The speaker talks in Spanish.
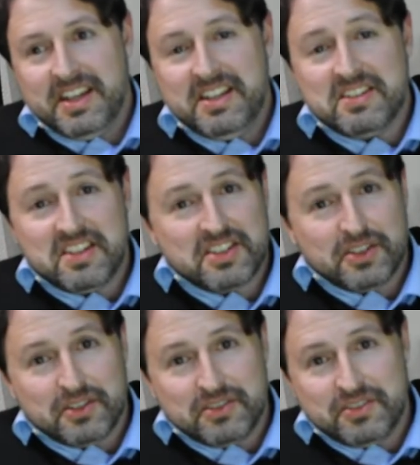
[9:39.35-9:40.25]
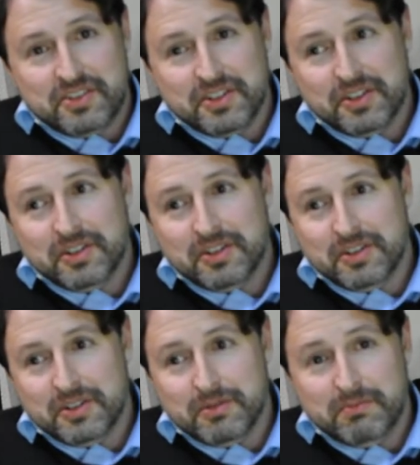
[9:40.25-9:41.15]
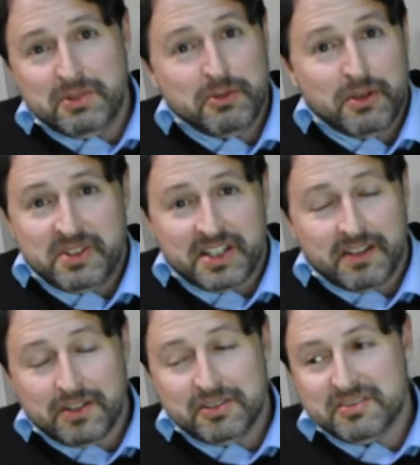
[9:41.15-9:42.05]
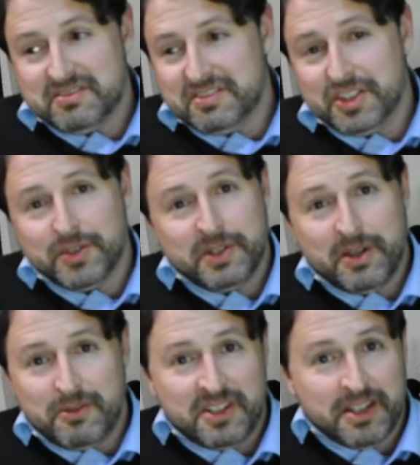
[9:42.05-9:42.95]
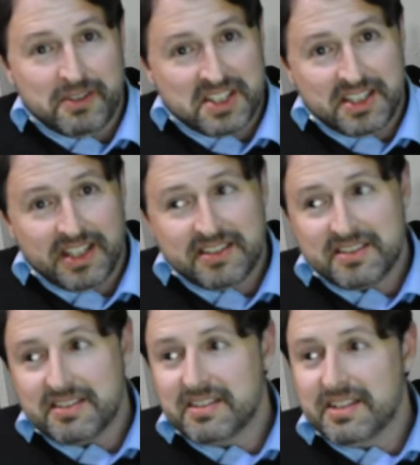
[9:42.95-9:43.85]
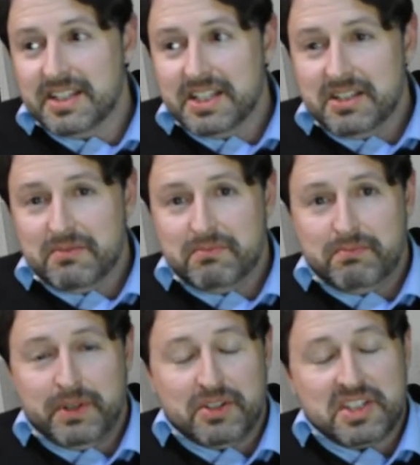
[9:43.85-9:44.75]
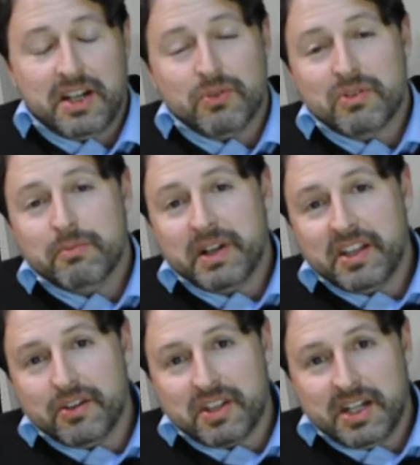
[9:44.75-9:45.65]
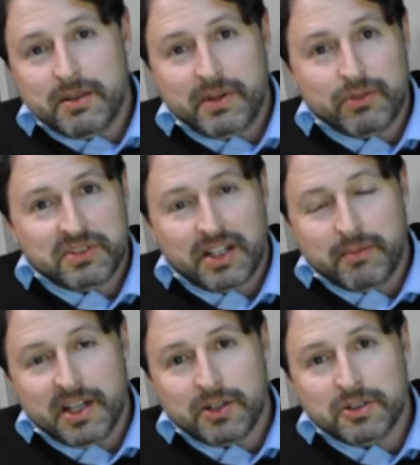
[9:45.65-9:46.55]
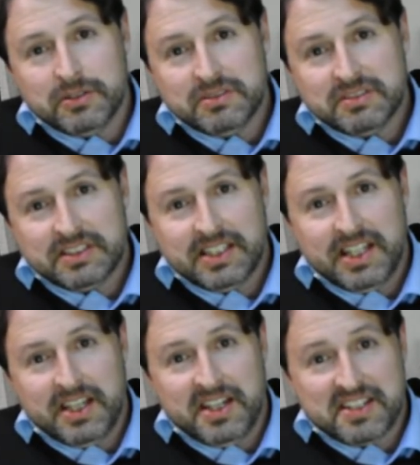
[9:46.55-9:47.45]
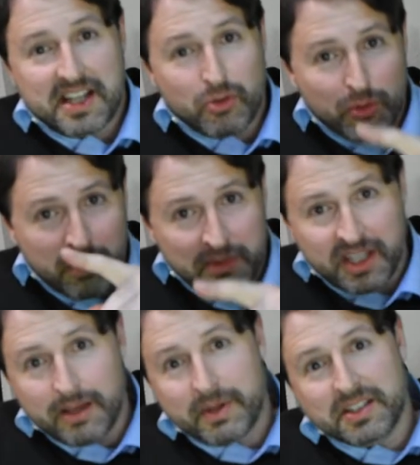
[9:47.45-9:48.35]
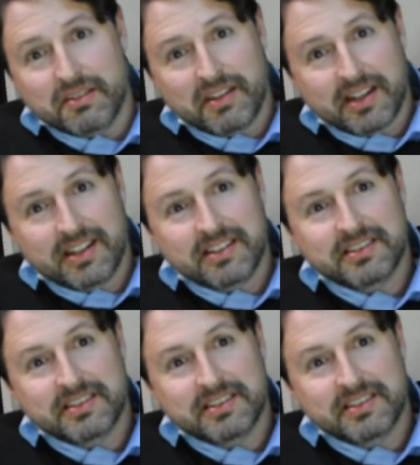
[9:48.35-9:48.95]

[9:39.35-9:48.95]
Insisto, yo vivo de mi trabajo, no voy a vivir de visitas, pero si algún compañero quiere preguntarme algo, en esa curva mía de aprendizaje,